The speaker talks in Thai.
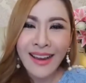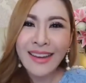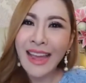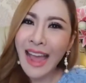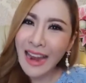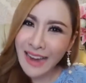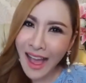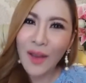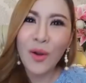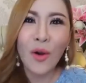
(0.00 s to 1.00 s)
ในอ
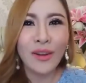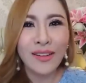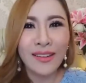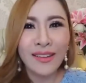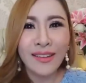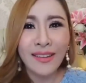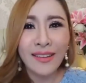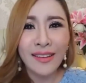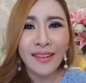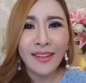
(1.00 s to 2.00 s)
นาคต
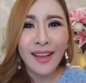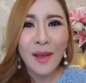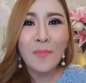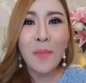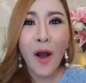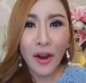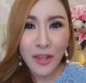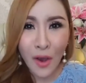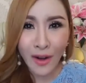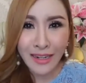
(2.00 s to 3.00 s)
มอง
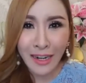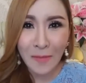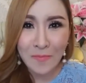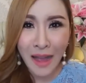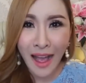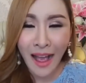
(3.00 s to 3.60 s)
ย้อนกลับมา